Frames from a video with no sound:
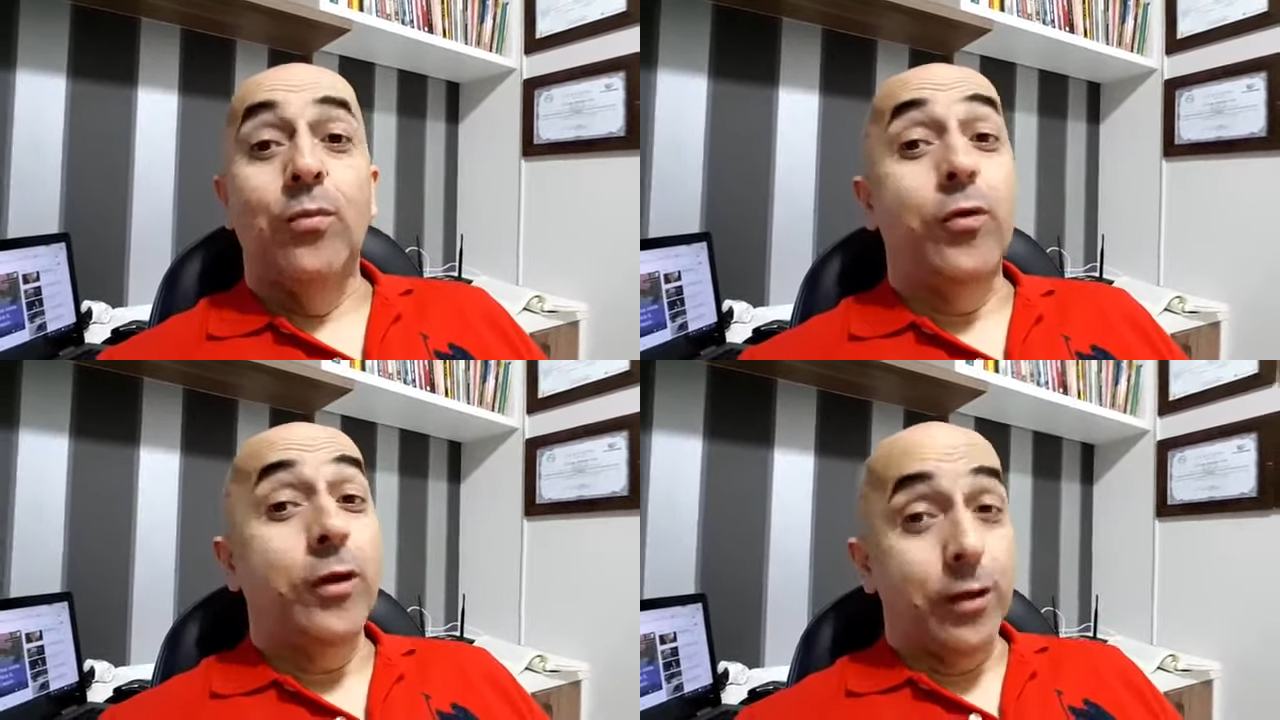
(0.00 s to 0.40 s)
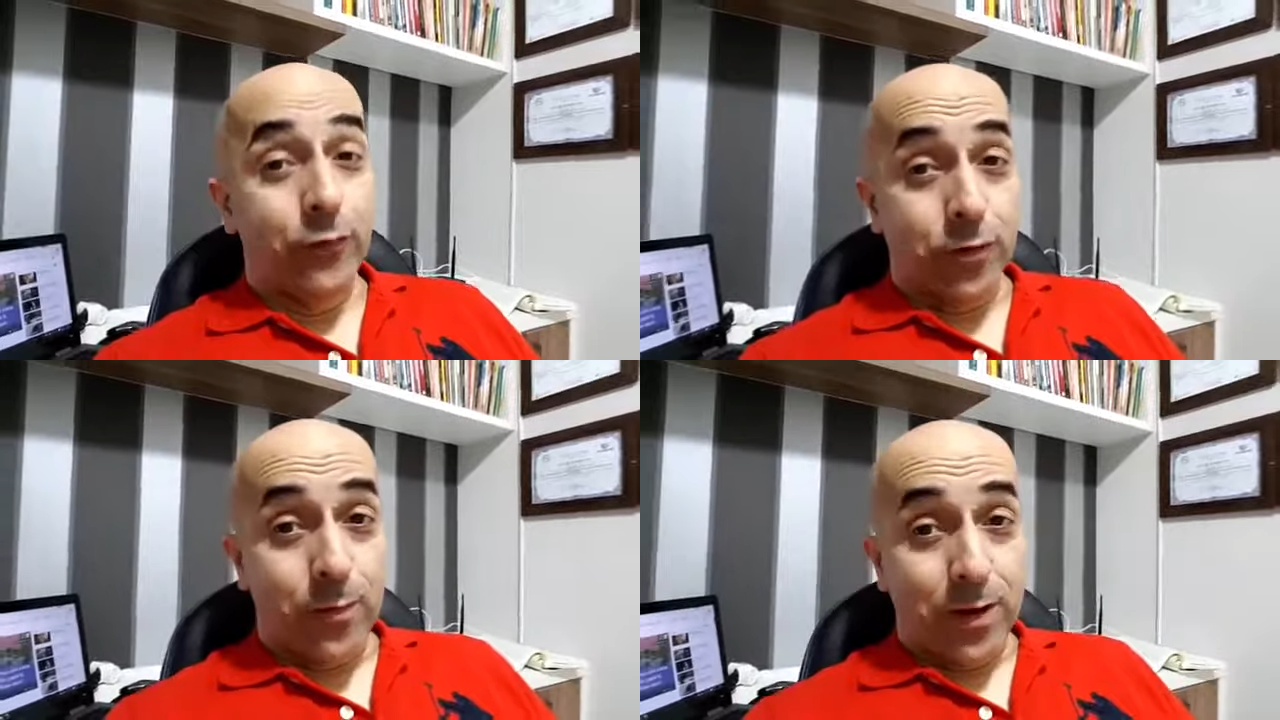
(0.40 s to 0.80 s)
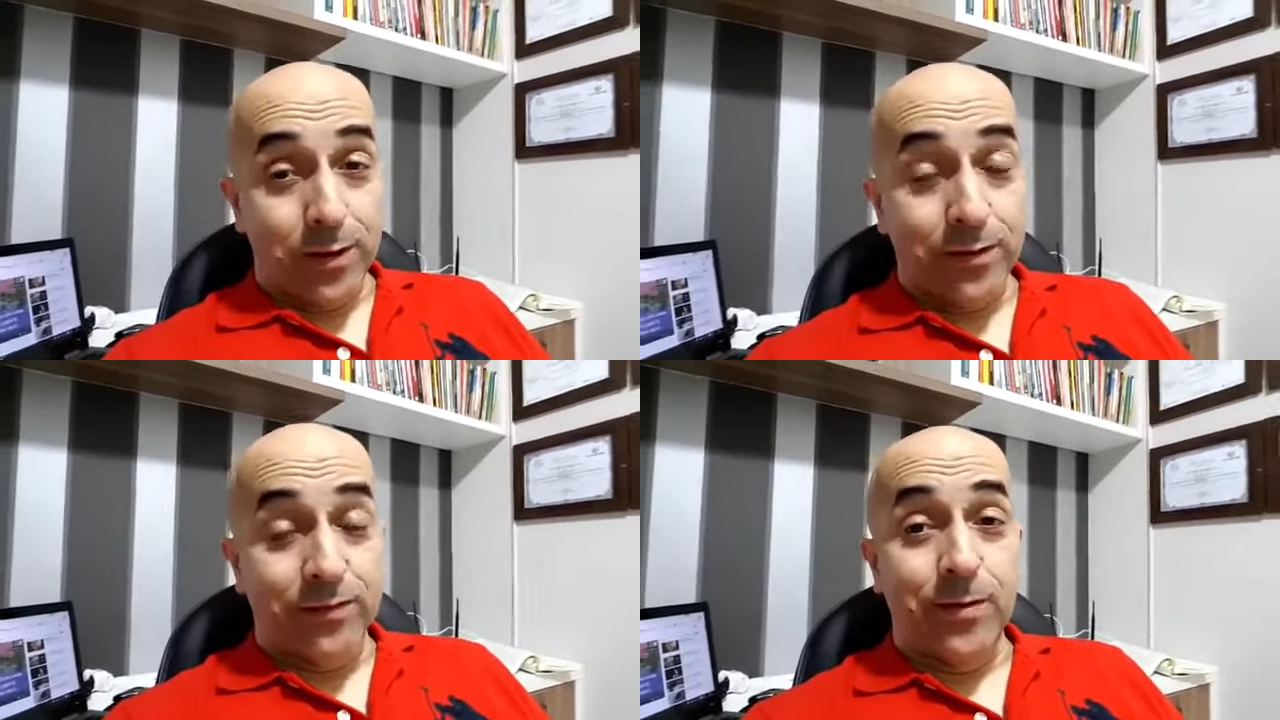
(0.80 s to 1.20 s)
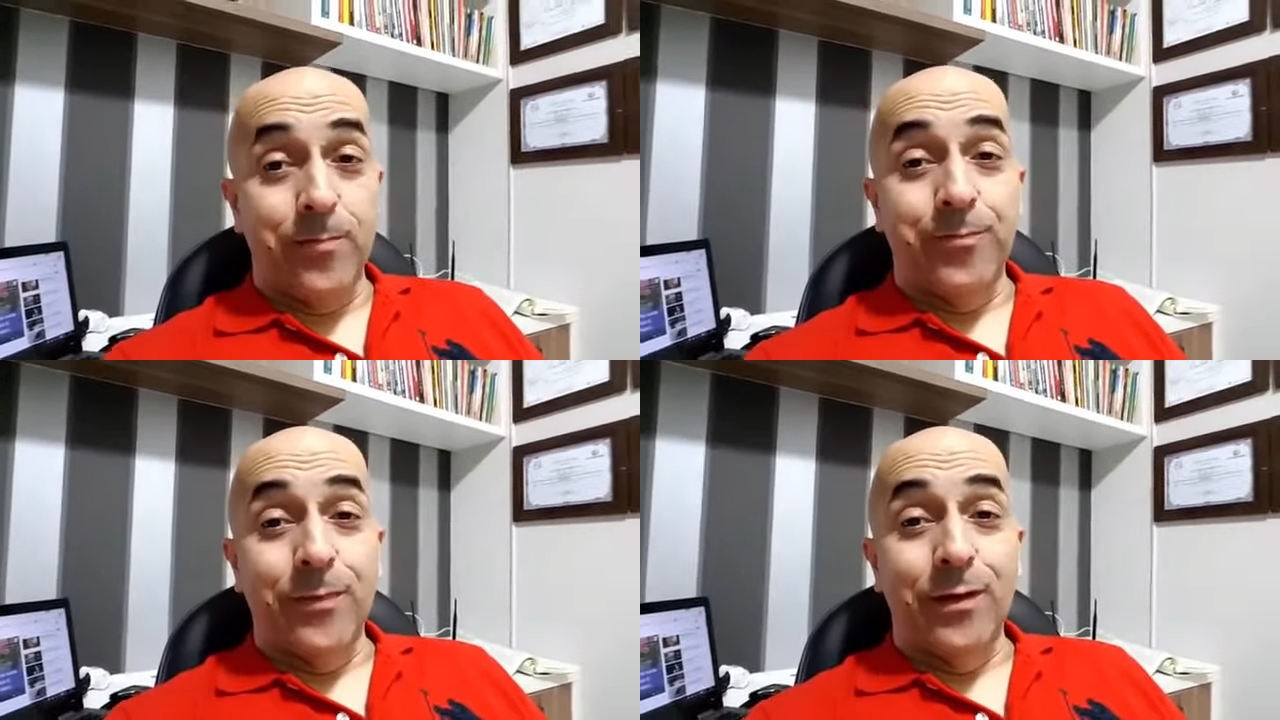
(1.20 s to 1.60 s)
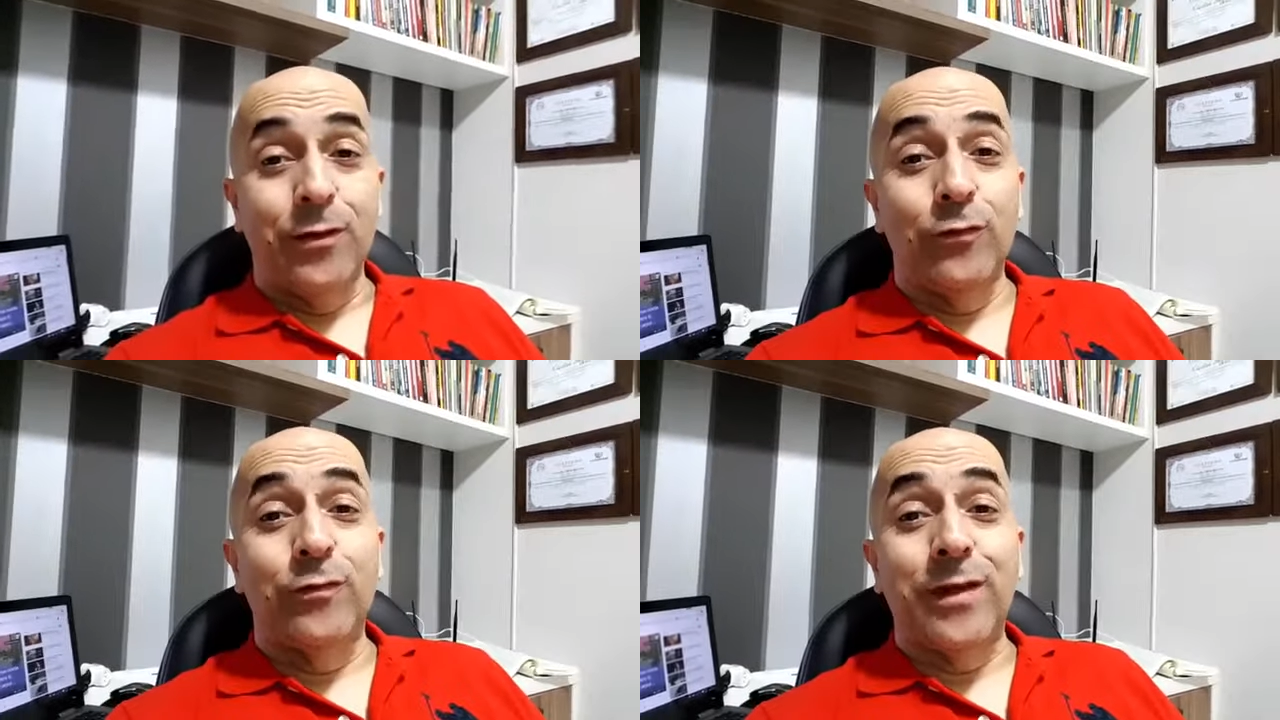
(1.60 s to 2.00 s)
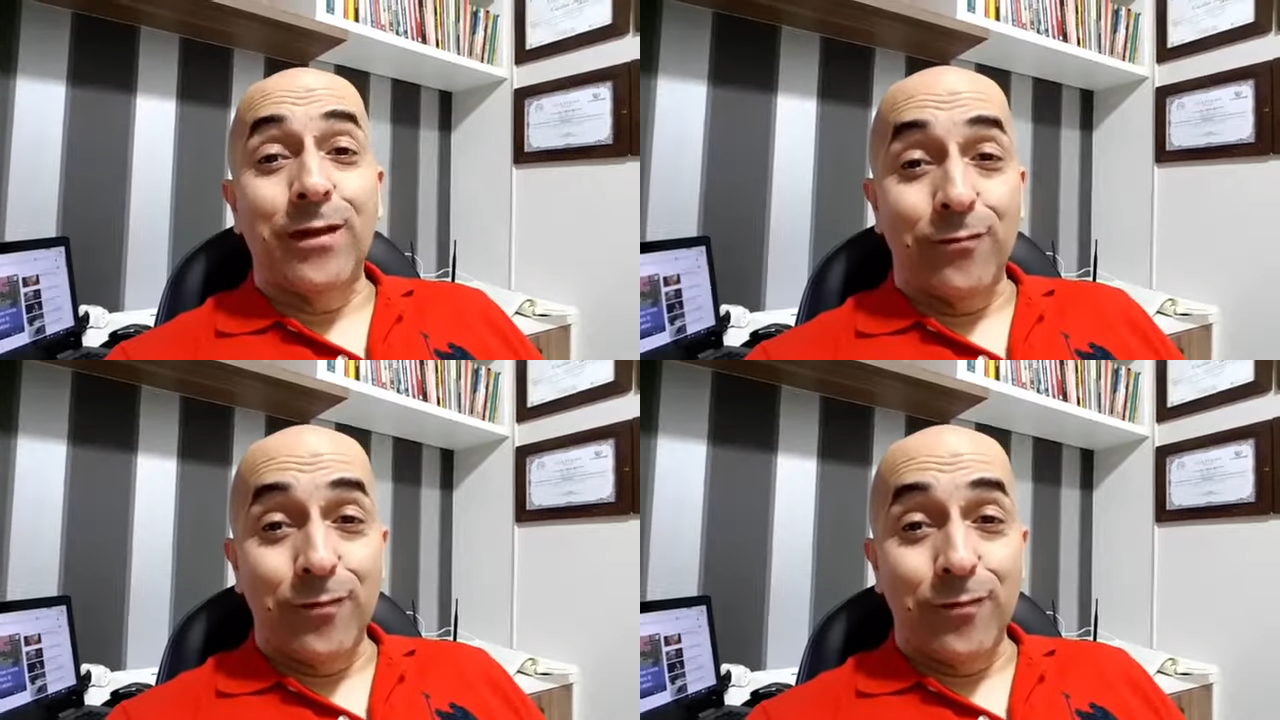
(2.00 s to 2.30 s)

Por incrível que pareça, isso tem a